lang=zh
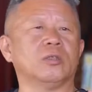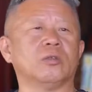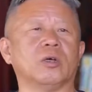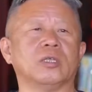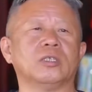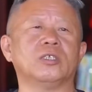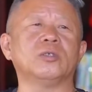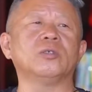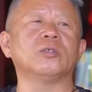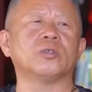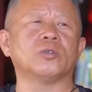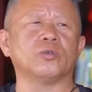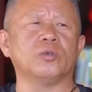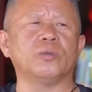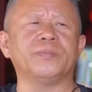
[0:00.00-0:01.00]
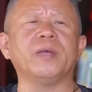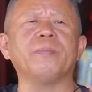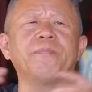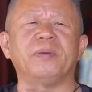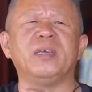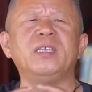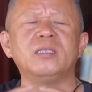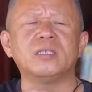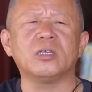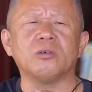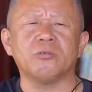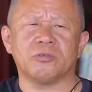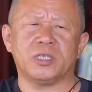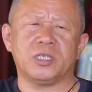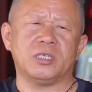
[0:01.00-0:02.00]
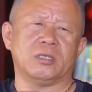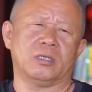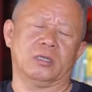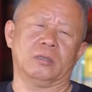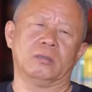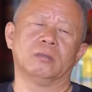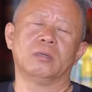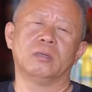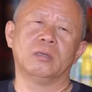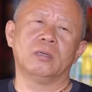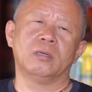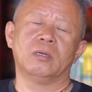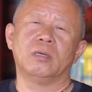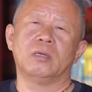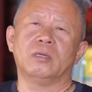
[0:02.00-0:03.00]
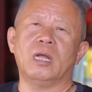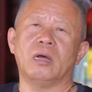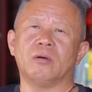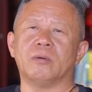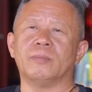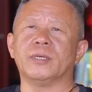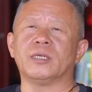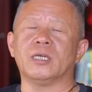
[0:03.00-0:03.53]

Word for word: 一段，是属于比较拼凑式的。那我们